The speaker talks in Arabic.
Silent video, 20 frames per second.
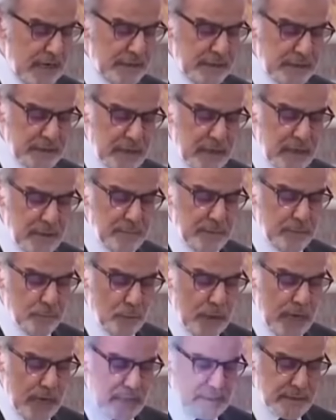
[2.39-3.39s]
نظام
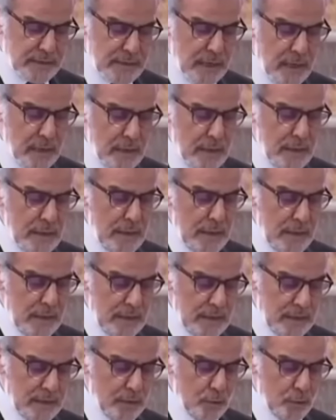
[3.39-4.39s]
المقاصة
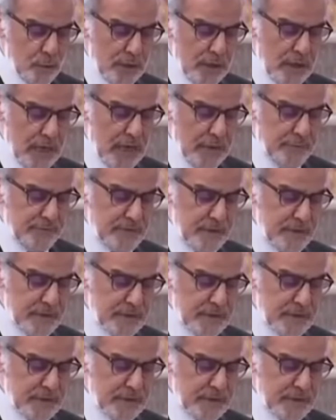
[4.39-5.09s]
الذي أطلق في سنة